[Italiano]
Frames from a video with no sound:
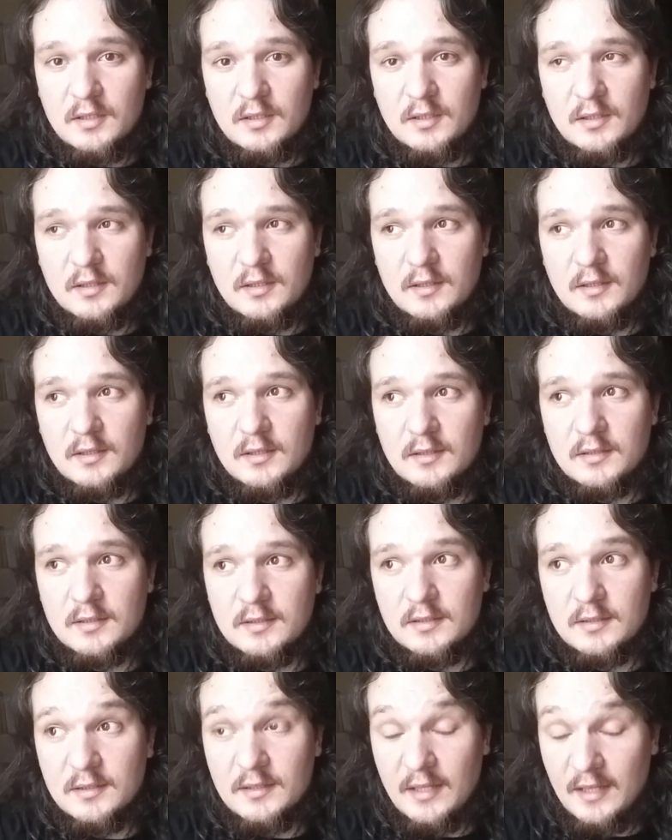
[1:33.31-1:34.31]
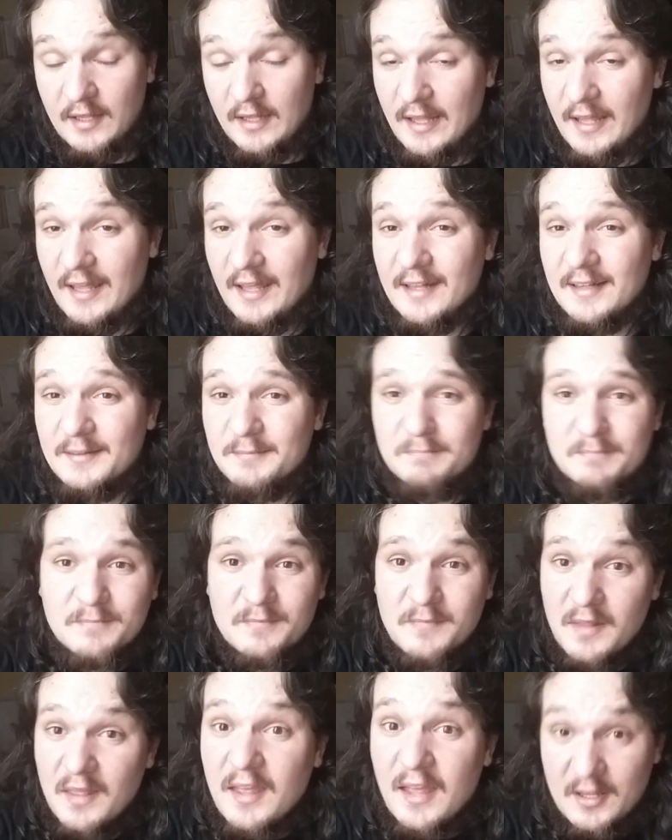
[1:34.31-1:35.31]
Uh, e,
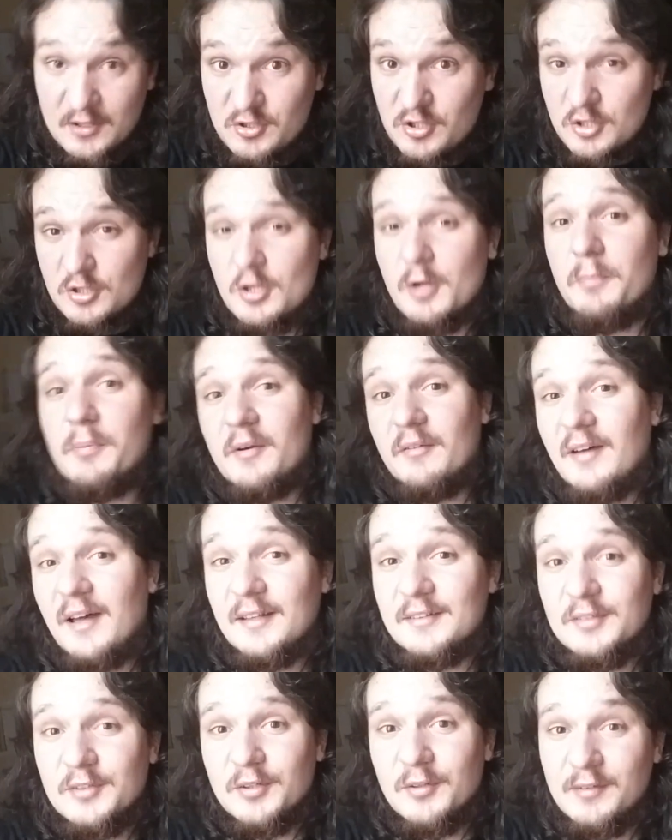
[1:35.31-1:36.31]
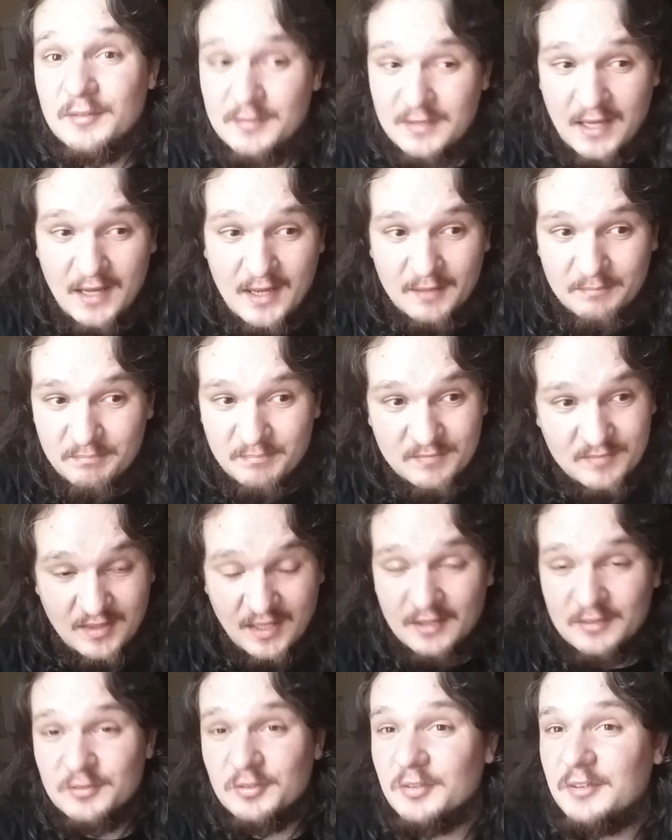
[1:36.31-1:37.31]
e, ci sto provando da
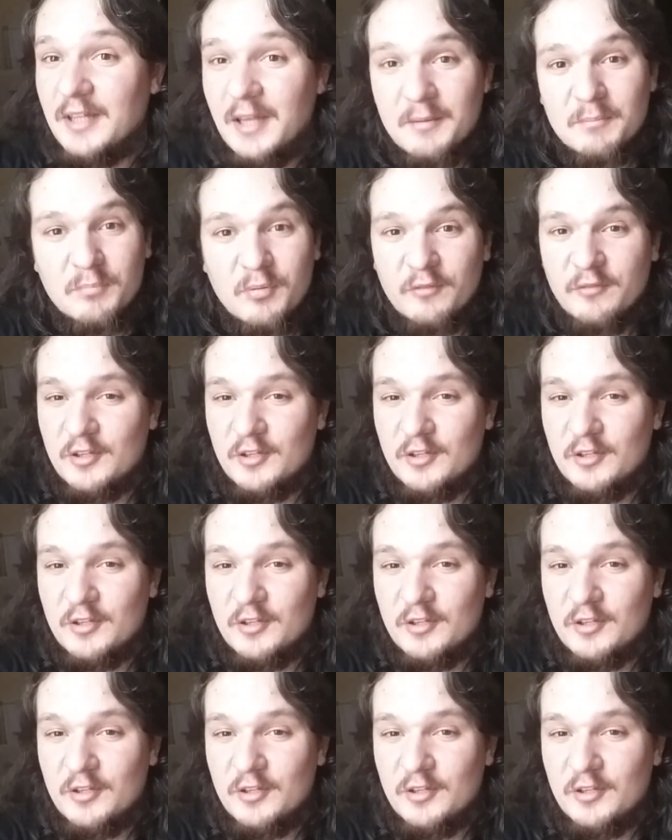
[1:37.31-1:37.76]
tanto tempo,